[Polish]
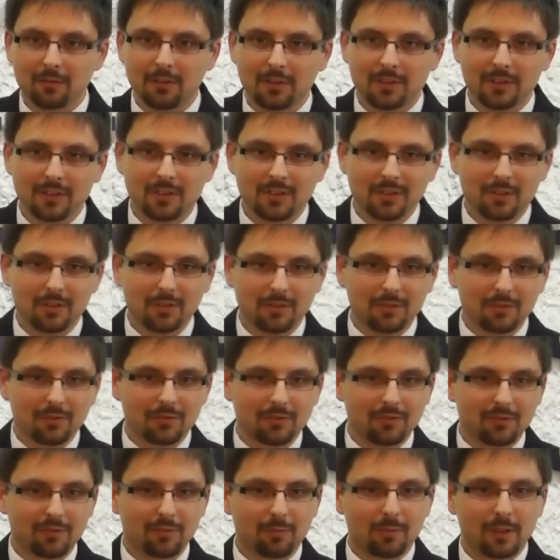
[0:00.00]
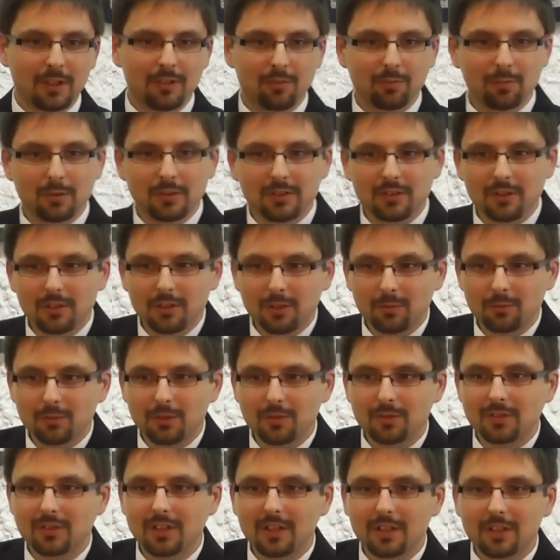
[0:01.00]
Wiecie co, wbrew pozorom
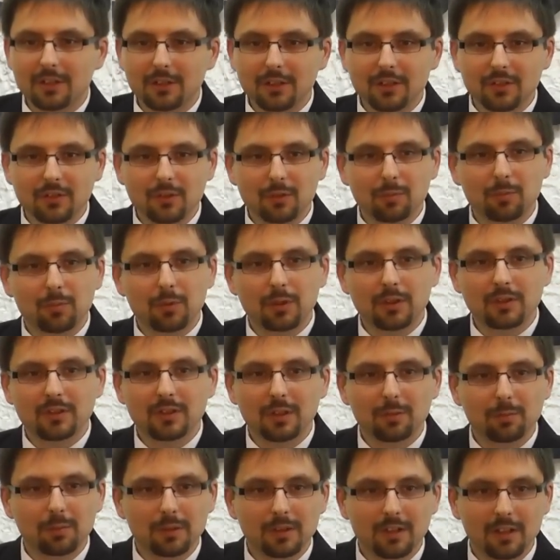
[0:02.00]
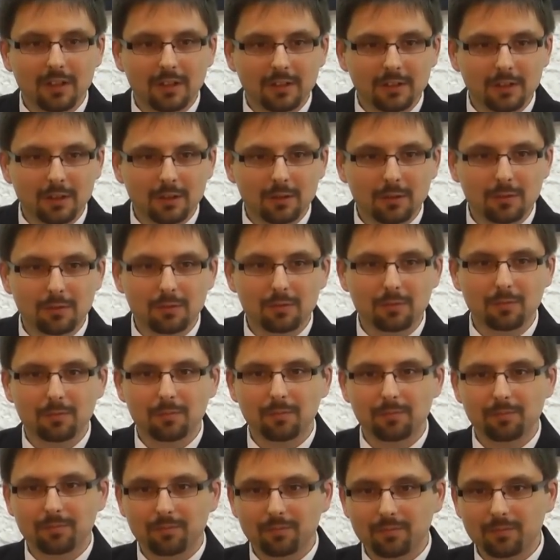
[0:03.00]
to wcale nie są proste pytania,
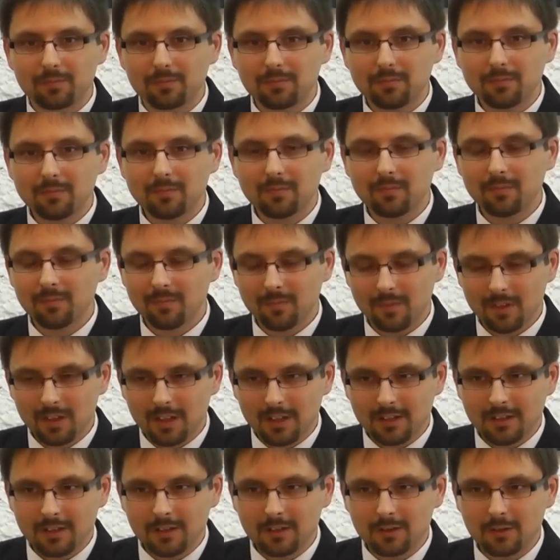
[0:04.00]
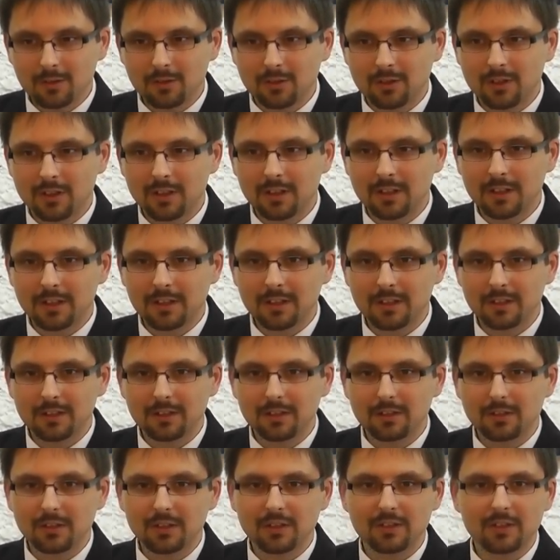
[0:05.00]
dlatego że
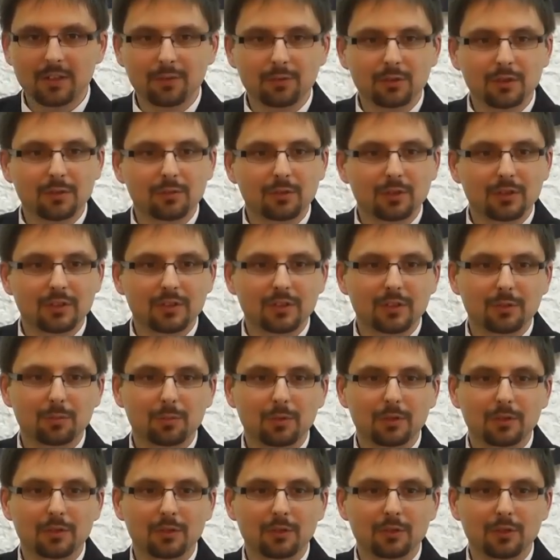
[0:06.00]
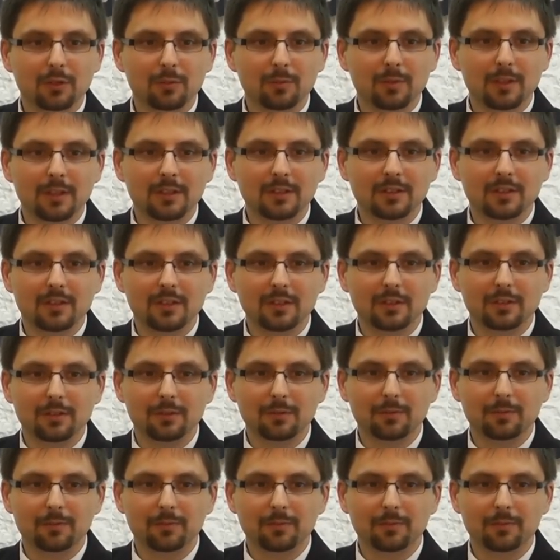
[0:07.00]
nie zawsze wszyscy podnoszą ręce.